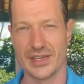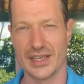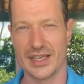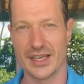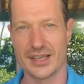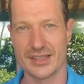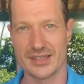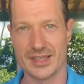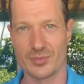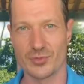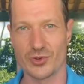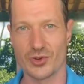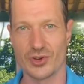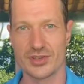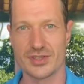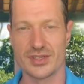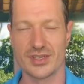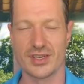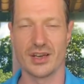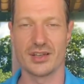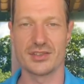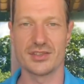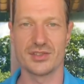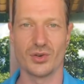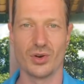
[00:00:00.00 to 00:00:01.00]
wie die
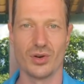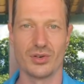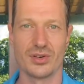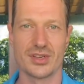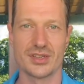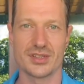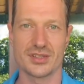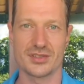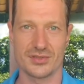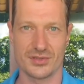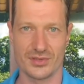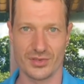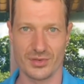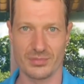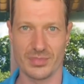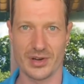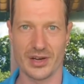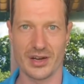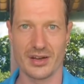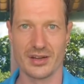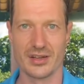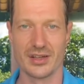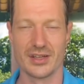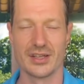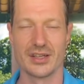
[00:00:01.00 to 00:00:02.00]
Gesamtkonstellation ist. Zu, ein
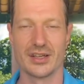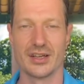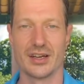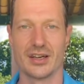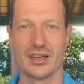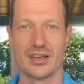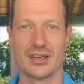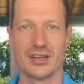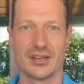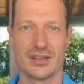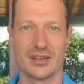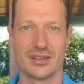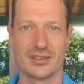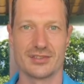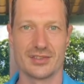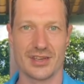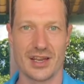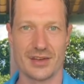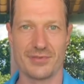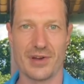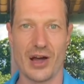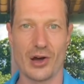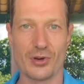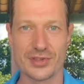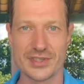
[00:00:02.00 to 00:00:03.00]
paar, äh, zu
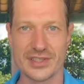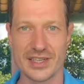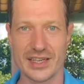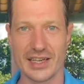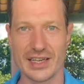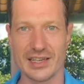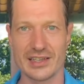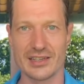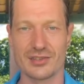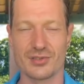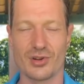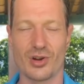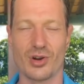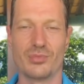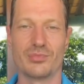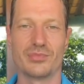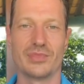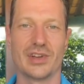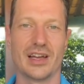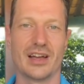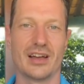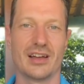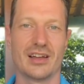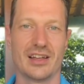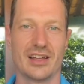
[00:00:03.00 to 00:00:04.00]
der Faustregel kommen
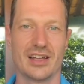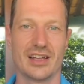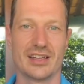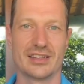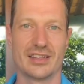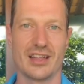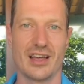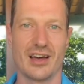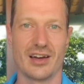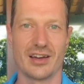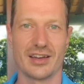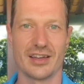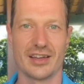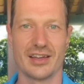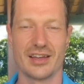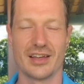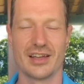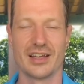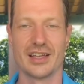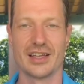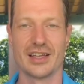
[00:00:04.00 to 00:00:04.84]
wir nachher